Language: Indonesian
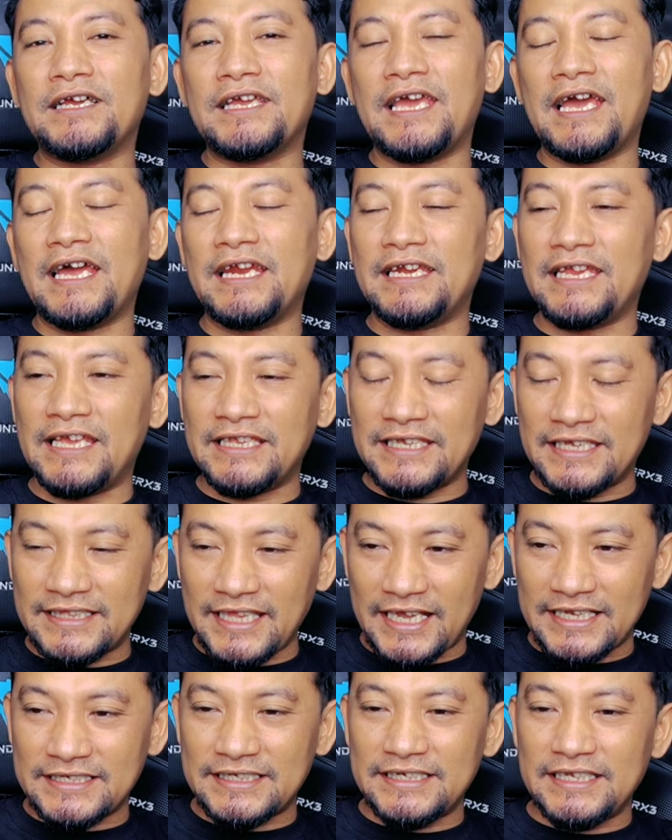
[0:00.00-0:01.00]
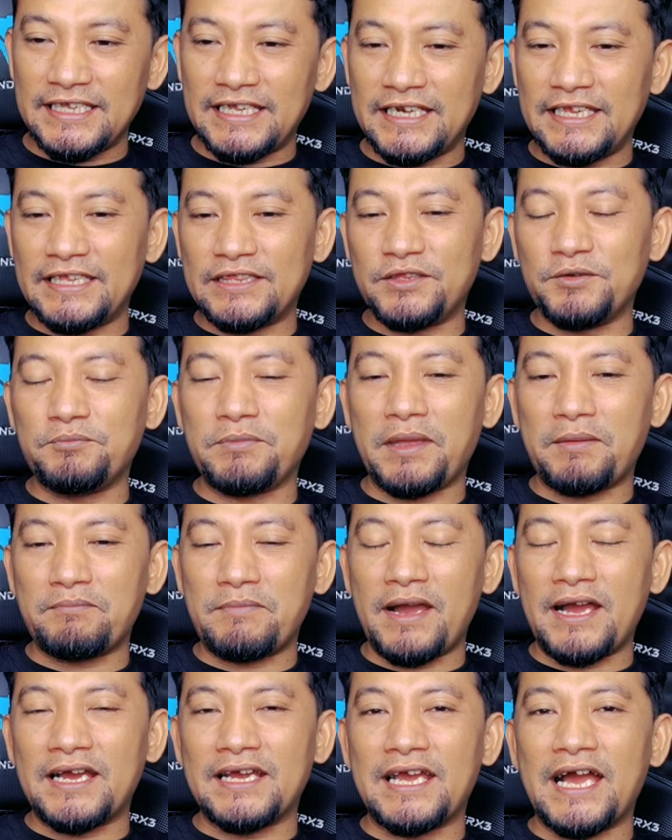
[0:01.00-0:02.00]
ya dia nyetak sendiri itu
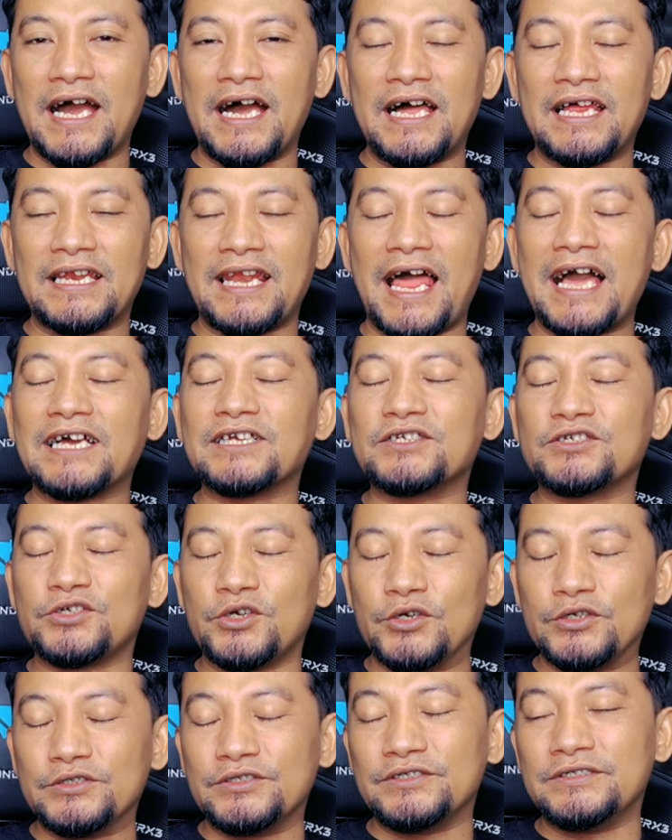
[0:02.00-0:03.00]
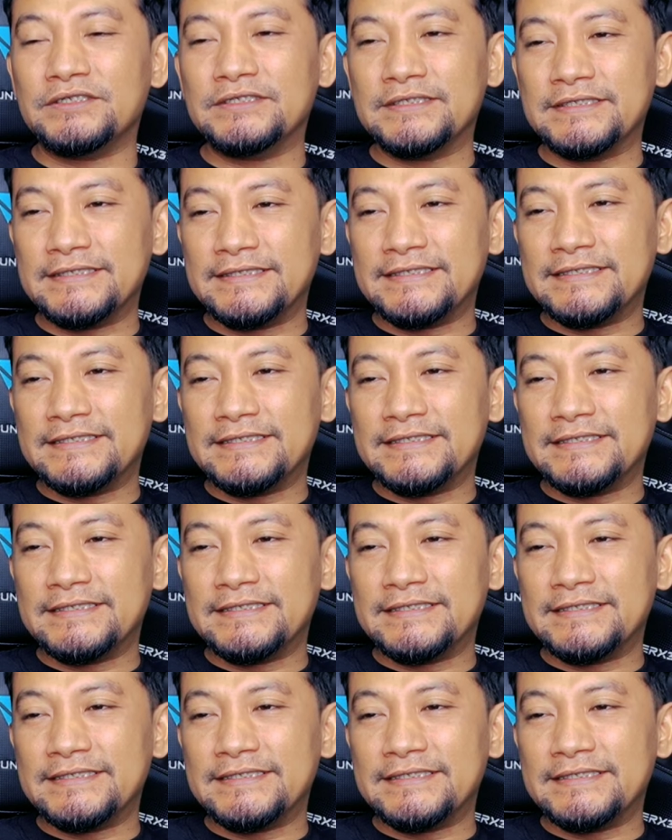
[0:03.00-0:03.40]
memang nggak langsung